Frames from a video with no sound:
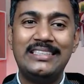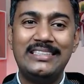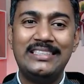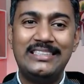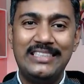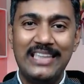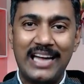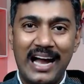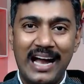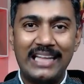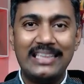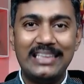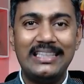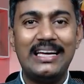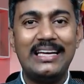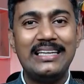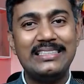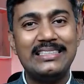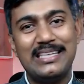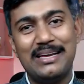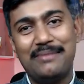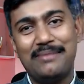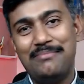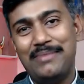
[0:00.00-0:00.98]
ज्यादा
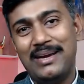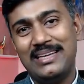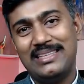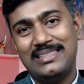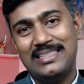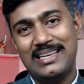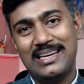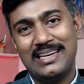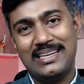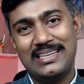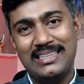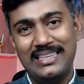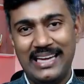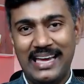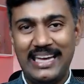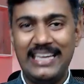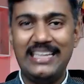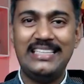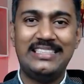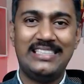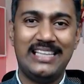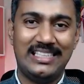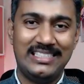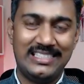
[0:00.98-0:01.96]
समय तक
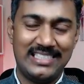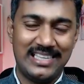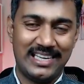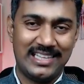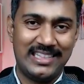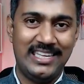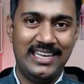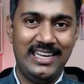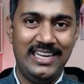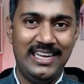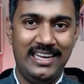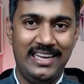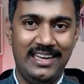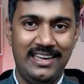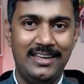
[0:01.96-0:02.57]
नहीं चल सकती